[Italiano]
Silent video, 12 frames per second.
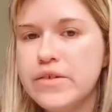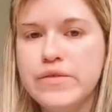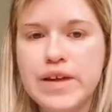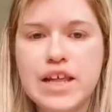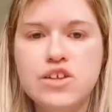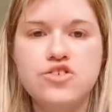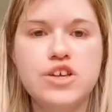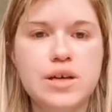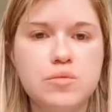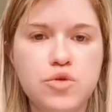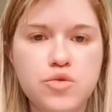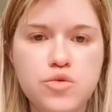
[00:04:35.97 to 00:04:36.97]
vi
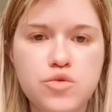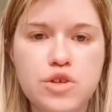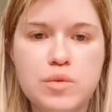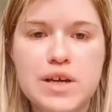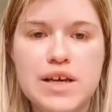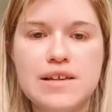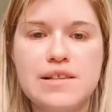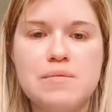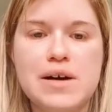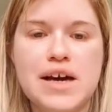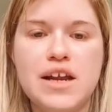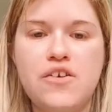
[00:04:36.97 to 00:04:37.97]
leggeremo tutti perché se
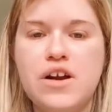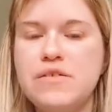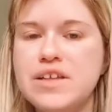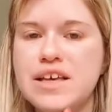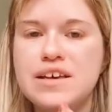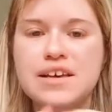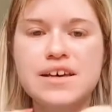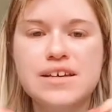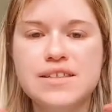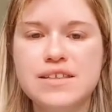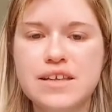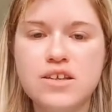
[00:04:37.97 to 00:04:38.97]
magari non avete
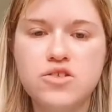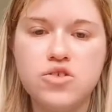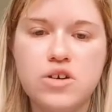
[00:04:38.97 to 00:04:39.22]
scritto,